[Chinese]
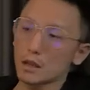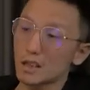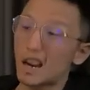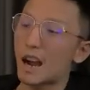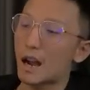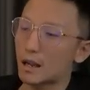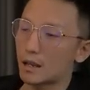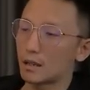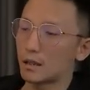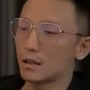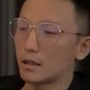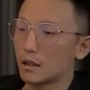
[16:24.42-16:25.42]
我们经常
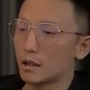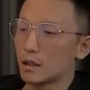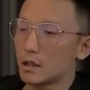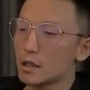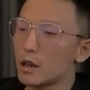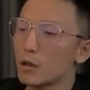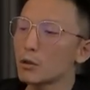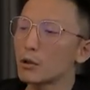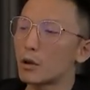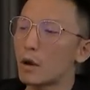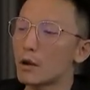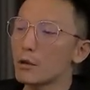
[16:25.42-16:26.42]
认为出状
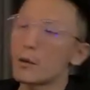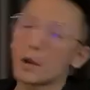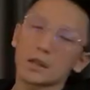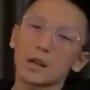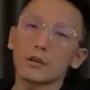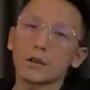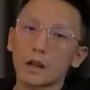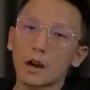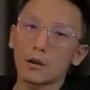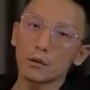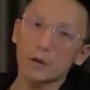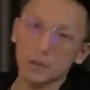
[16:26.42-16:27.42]
况之后把问题
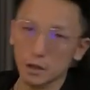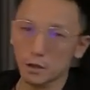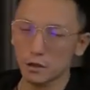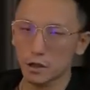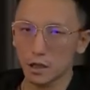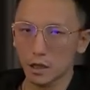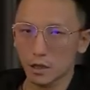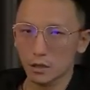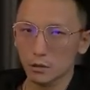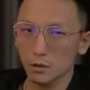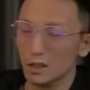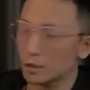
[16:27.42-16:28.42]
处理好了就行了，
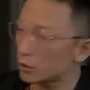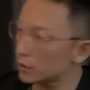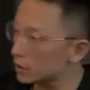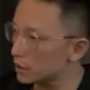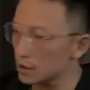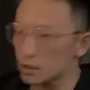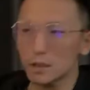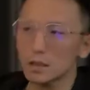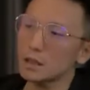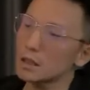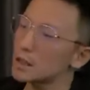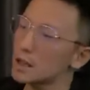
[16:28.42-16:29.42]
但你别
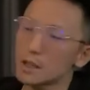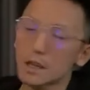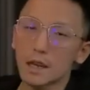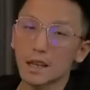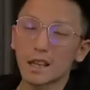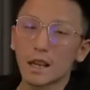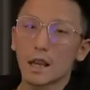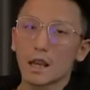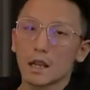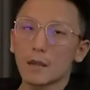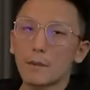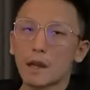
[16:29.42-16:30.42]
忘了，对新
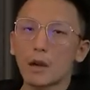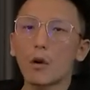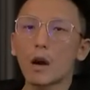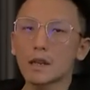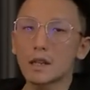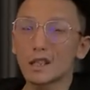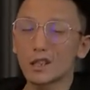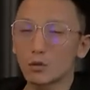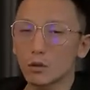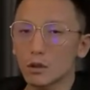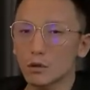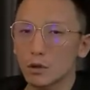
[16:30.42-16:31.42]
人来说啊。这
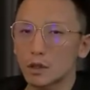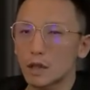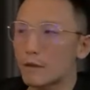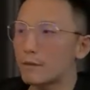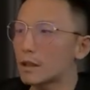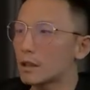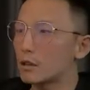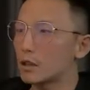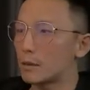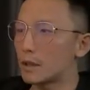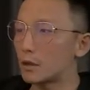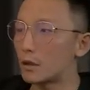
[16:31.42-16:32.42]
也是一个非常
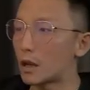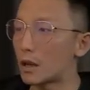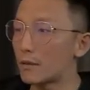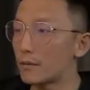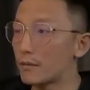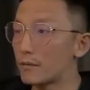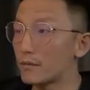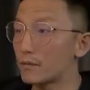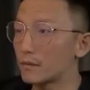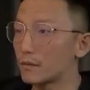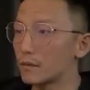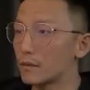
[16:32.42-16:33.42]
重要的节点，
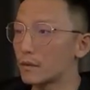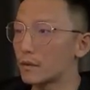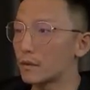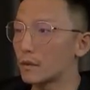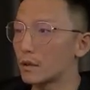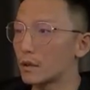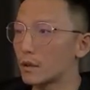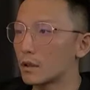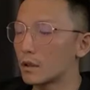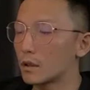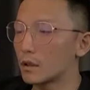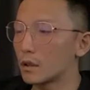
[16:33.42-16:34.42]
不管什么时
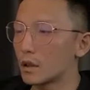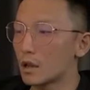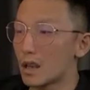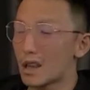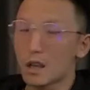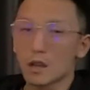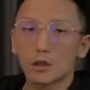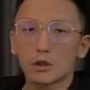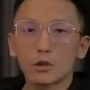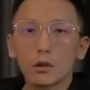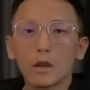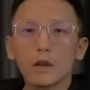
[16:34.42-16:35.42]
候发生，原
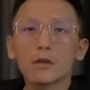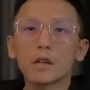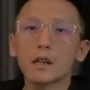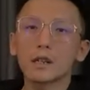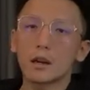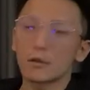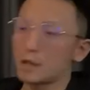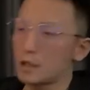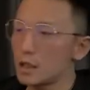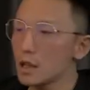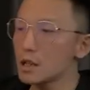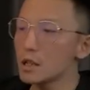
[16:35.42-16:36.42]
因是什么，你都
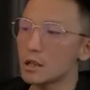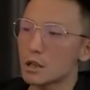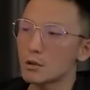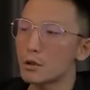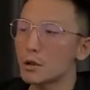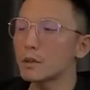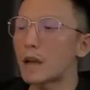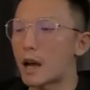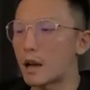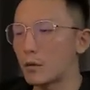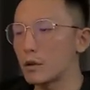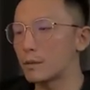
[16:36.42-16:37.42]
要在第一时间介
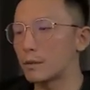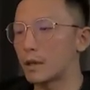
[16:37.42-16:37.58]
入。